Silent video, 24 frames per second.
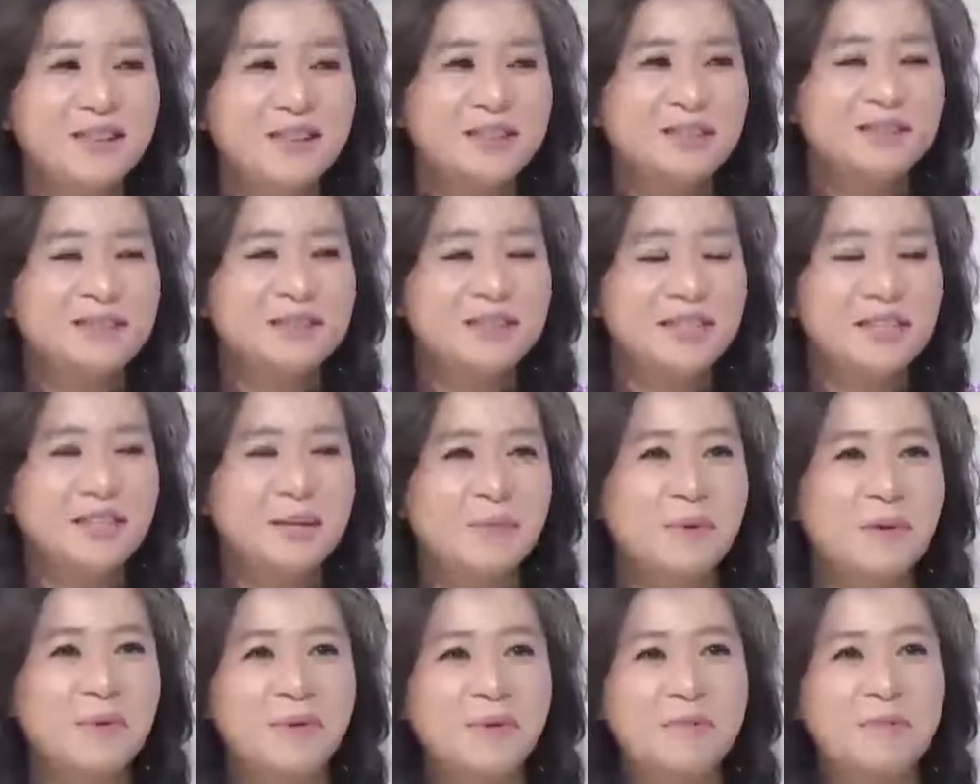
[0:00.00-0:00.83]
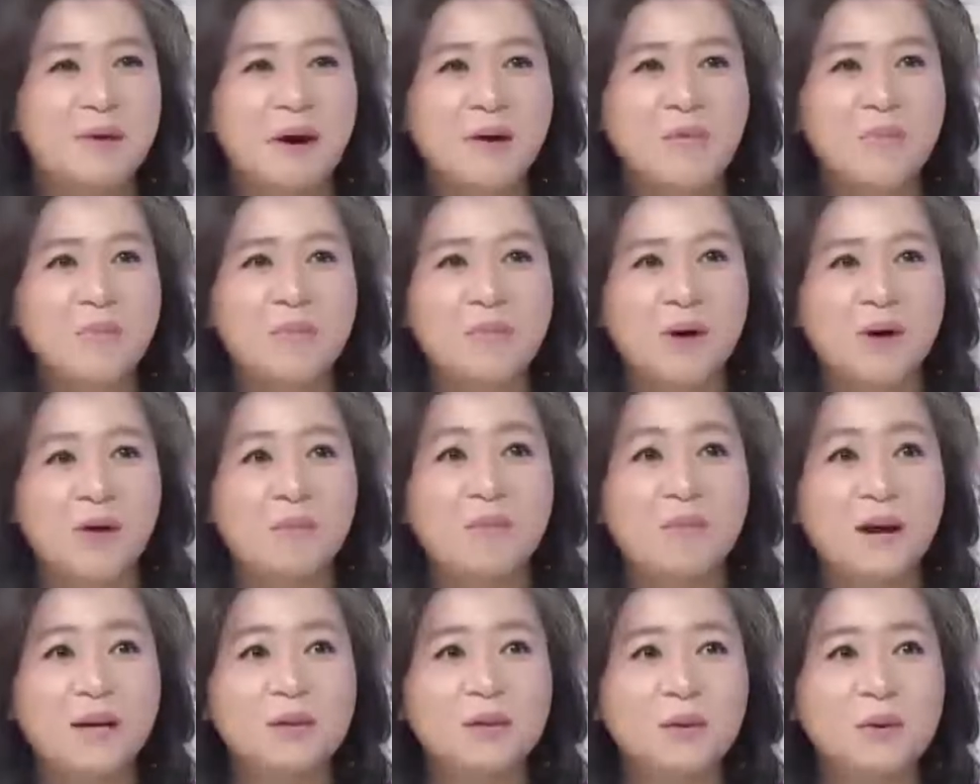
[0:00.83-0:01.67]
뭐 우리 기본
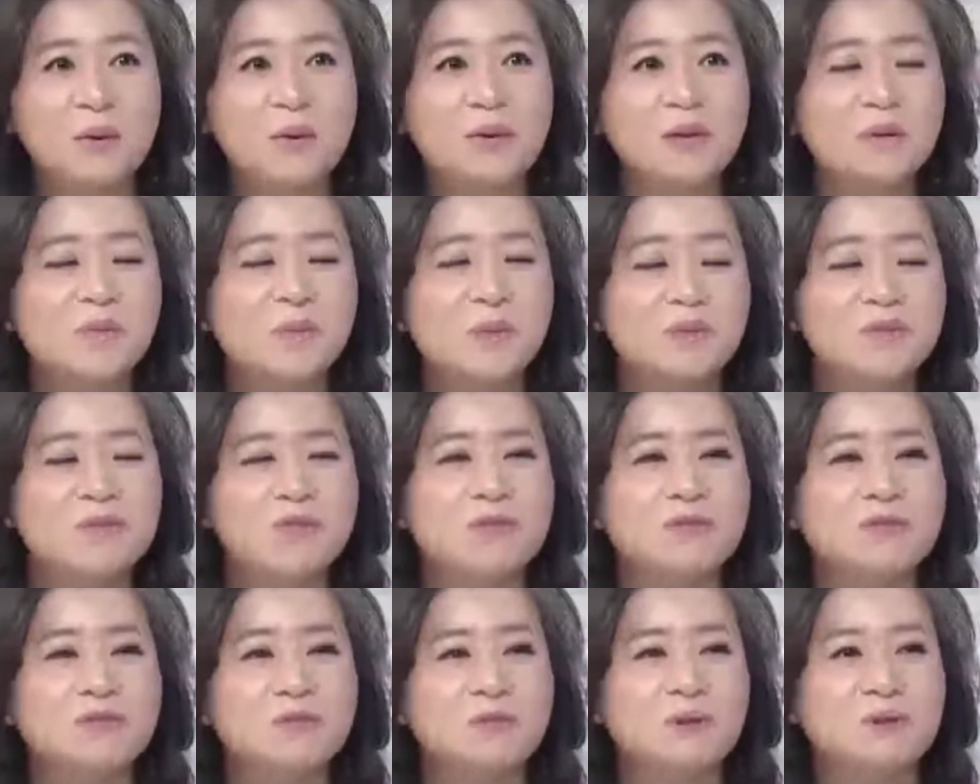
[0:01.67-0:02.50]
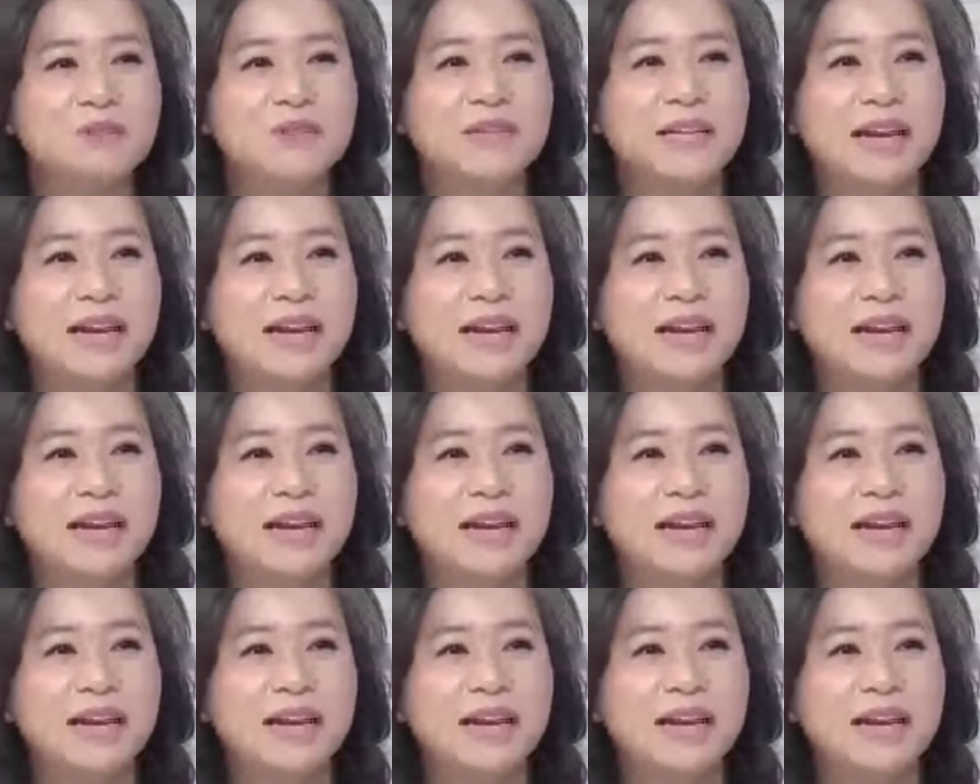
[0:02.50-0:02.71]
엄마도 기본적으로